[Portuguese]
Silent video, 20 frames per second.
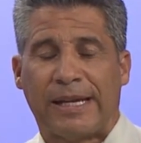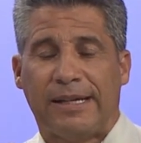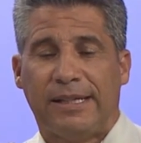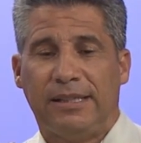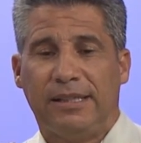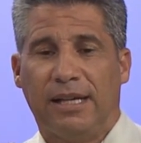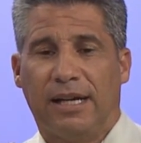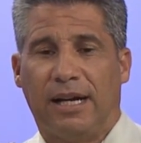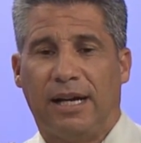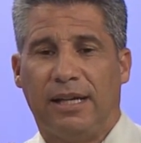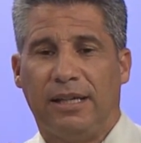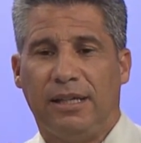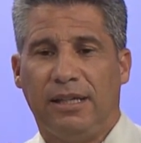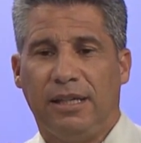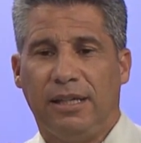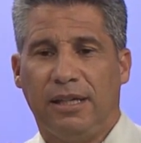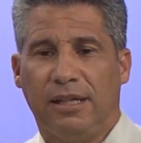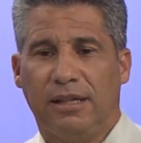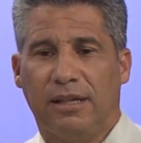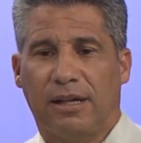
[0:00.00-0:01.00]
E
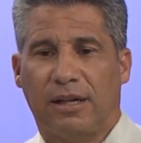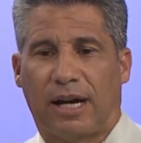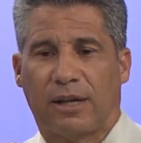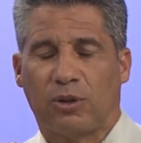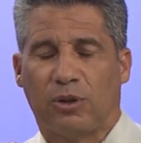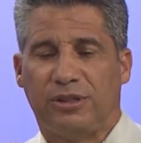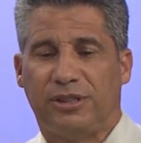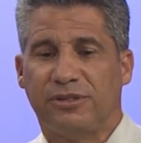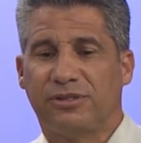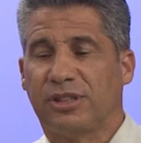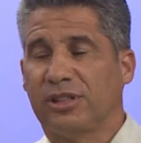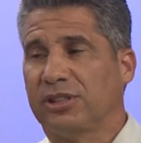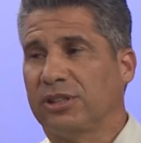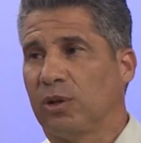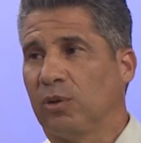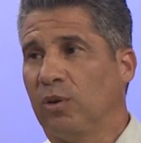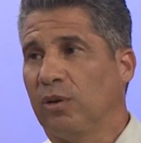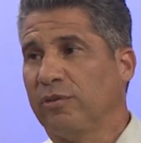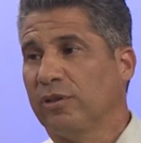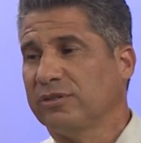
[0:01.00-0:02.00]
aí a notícia que
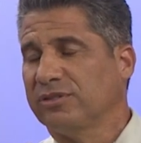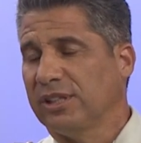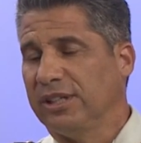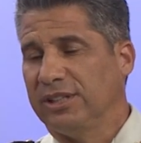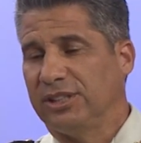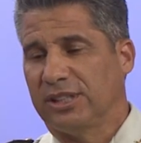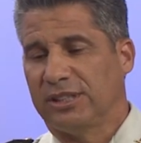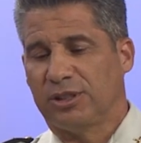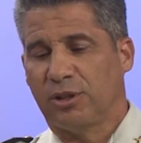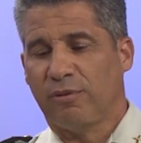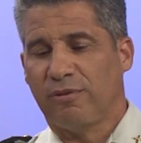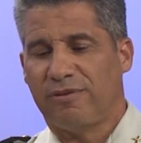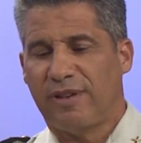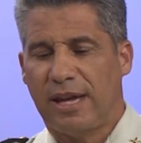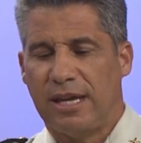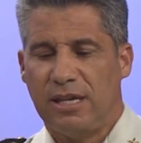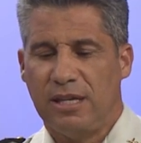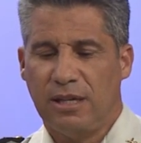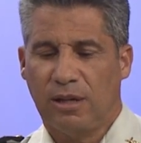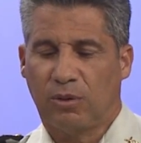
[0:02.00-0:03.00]
chegou foi o seguinte, que tinham
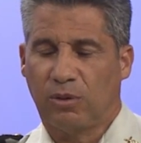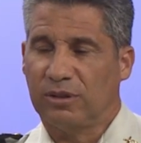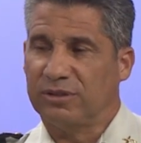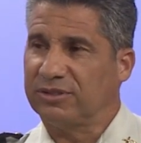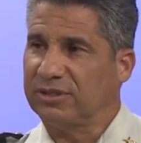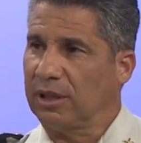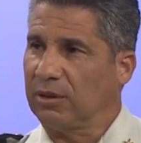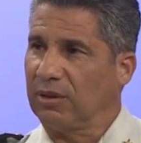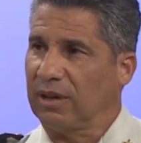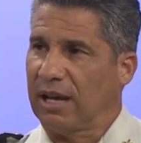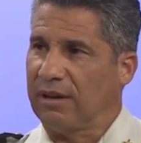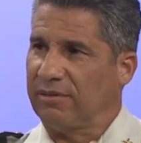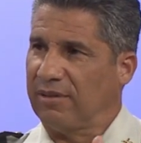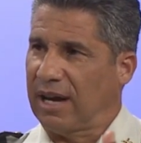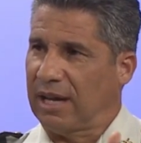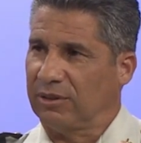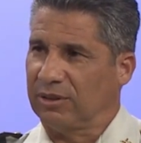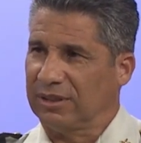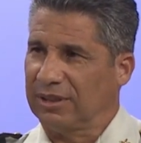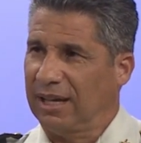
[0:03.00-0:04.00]
veículos sendo
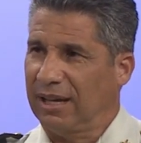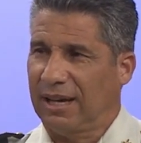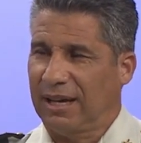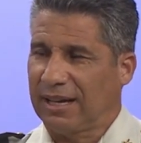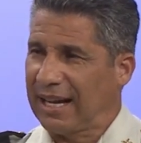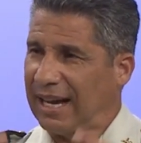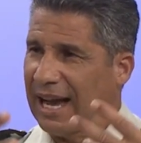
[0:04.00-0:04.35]
levados, né?